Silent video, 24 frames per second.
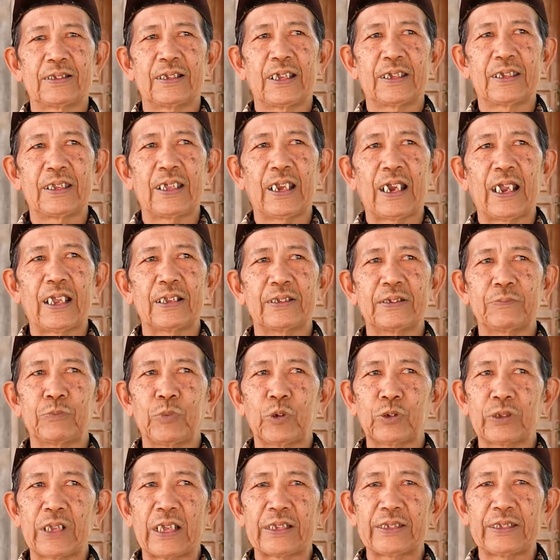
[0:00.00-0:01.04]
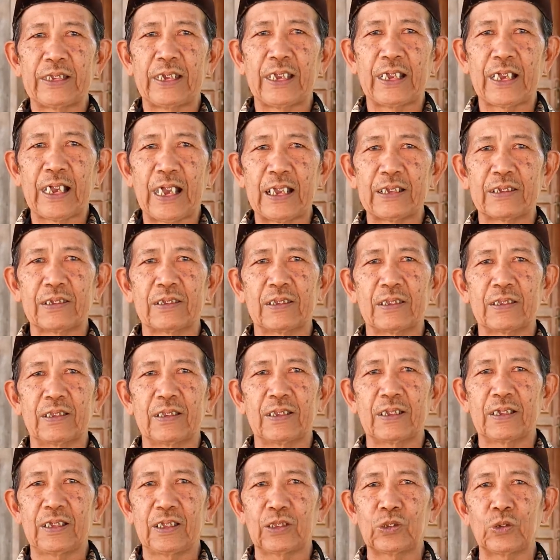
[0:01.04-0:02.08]
Jadi rasanya punya ciri khas
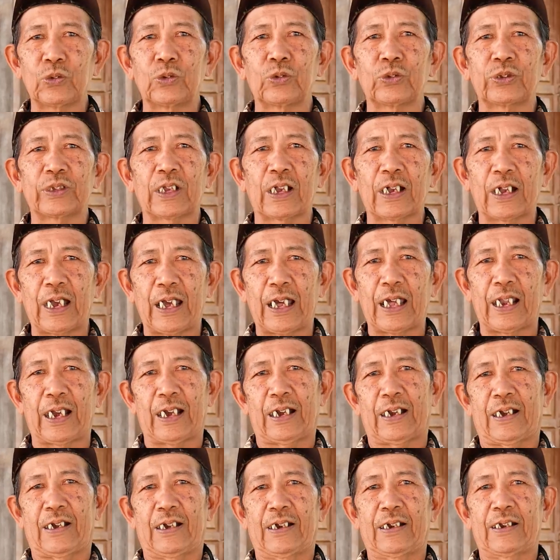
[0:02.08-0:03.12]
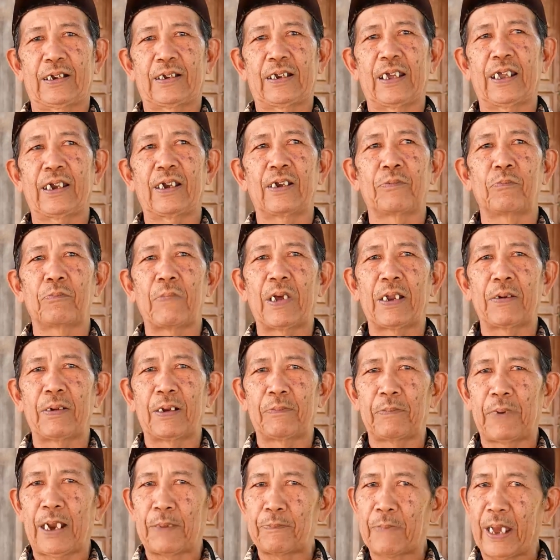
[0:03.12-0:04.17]
itu tegar dan
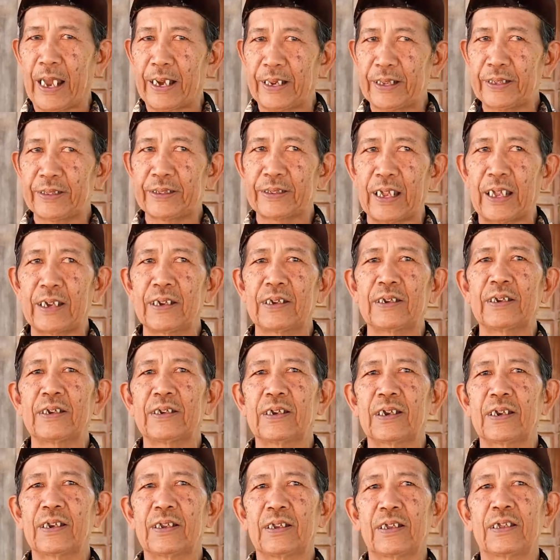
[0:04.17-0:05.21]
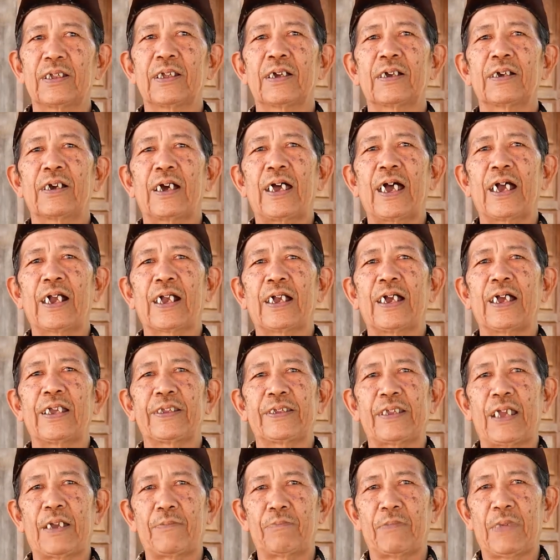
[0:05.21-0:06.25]
manis dan agak
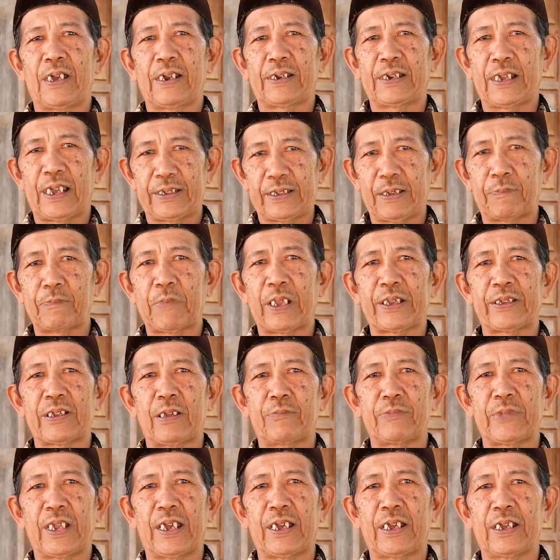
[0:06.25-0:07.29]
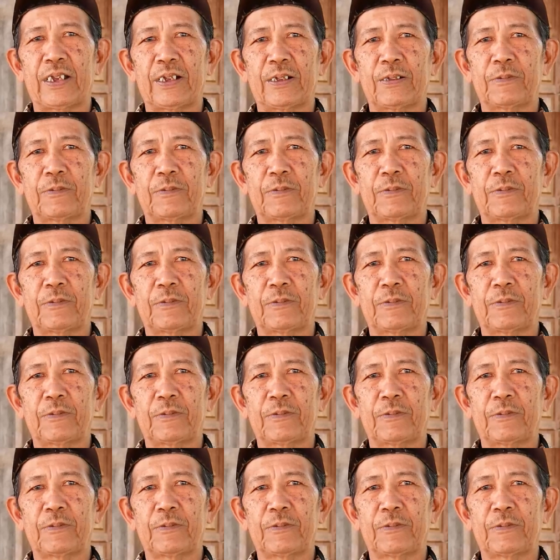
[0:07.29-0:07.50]
asam, ada asam-asamnya.